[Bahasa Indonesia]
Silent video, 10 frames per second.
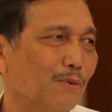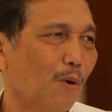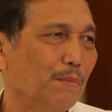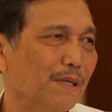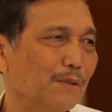
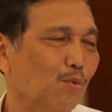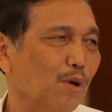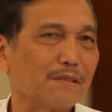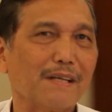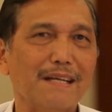Kok bisa
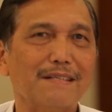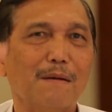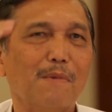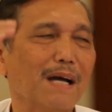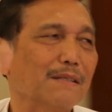tugas saya
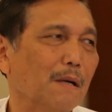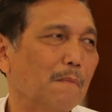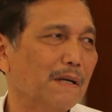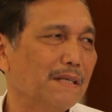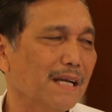disamakan
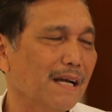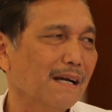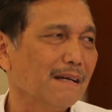sama Pak JK?